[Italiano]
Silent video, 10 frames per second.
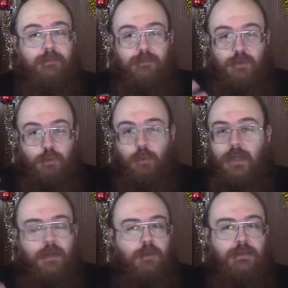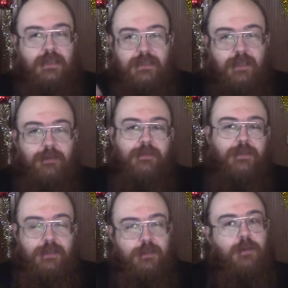Su che cosa sia una
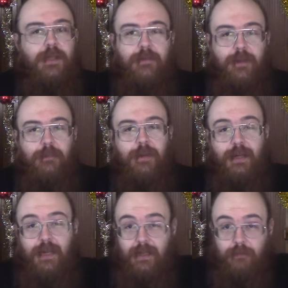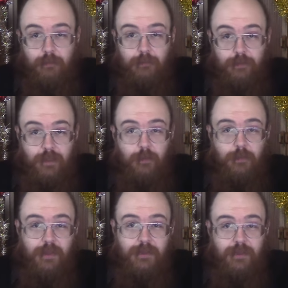fazione abbiamo parlato in un video
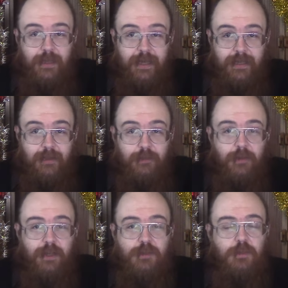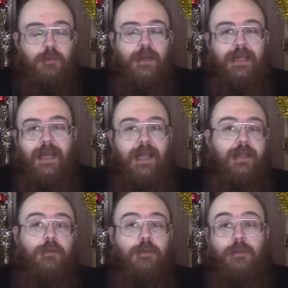precedente, ve lo lascio qua in
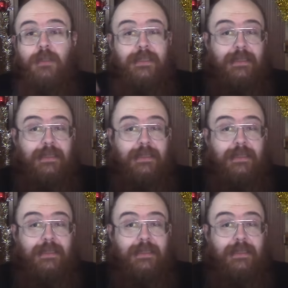alto.